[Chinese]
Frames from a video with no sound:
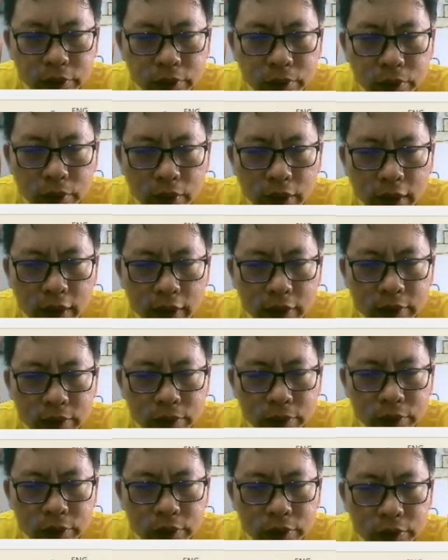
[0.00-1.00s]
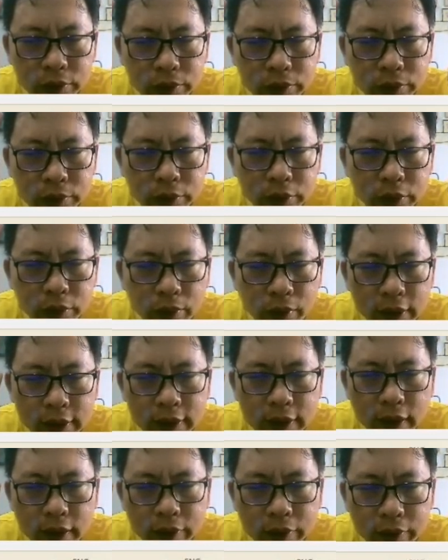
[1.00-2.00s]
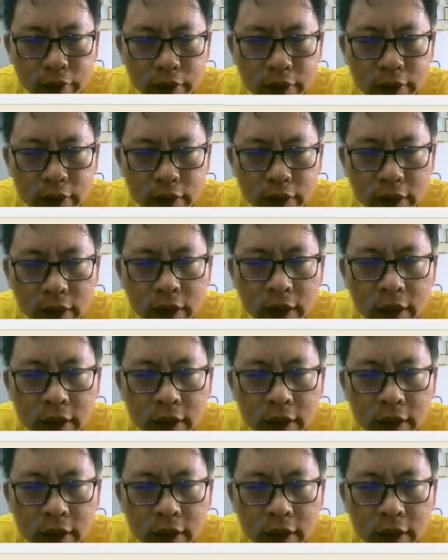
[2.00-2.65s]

跨狼无咎，无欲，皇赏元吉。